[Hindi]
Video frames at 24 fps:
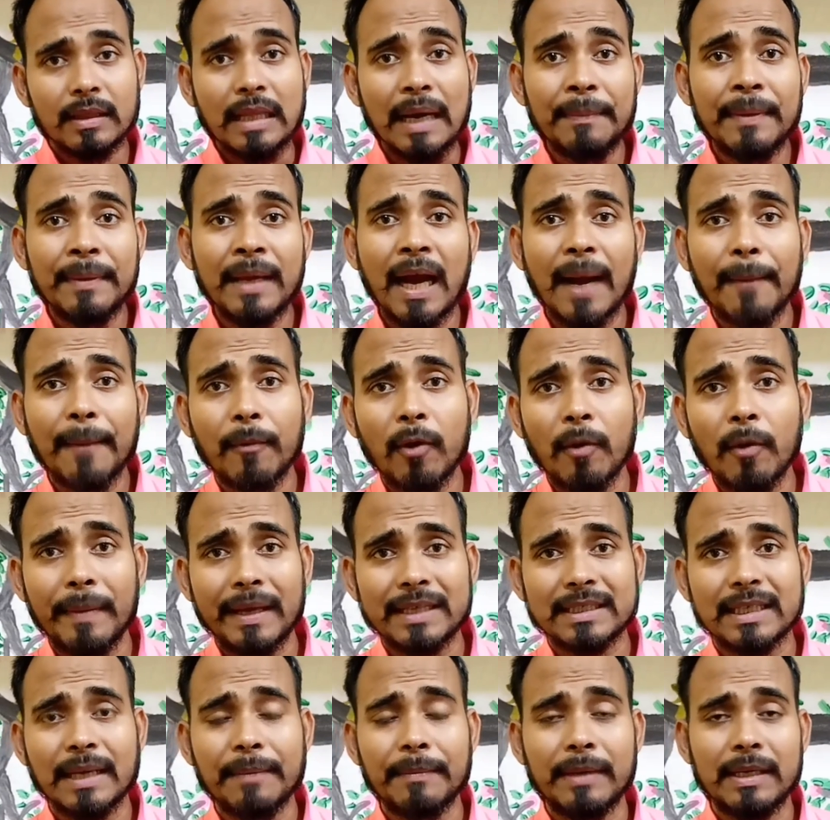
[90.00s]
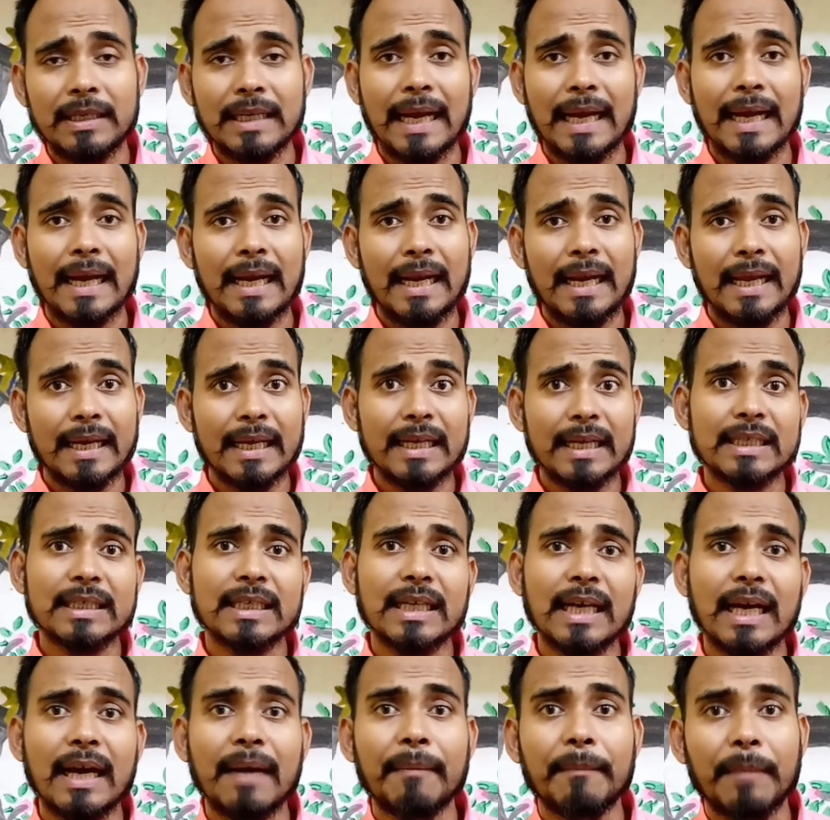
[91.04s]
तभी आपको पैसे मिल जाएंगे लेकिन
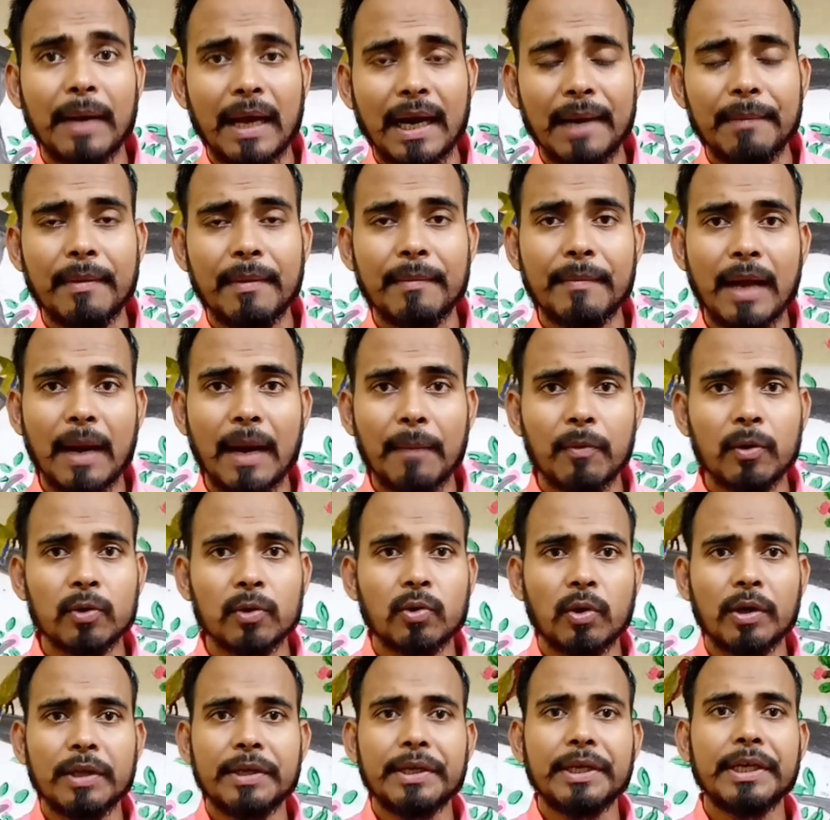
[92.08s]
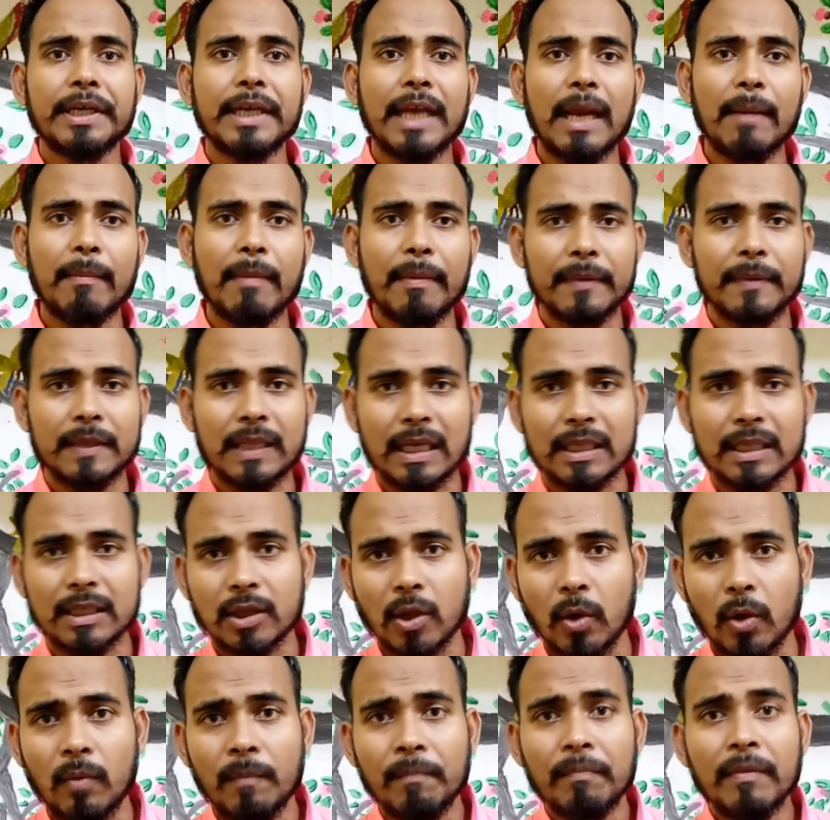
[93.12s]
इसके बारे में मैं आपको थोड़ी डिटेल में बता
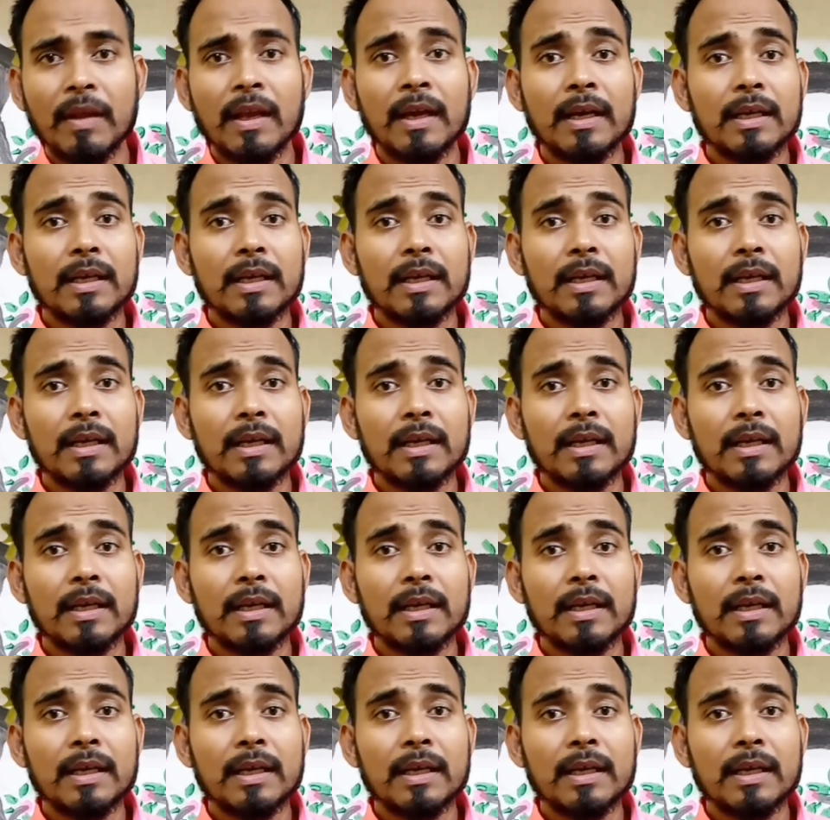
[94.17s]
देता हूँ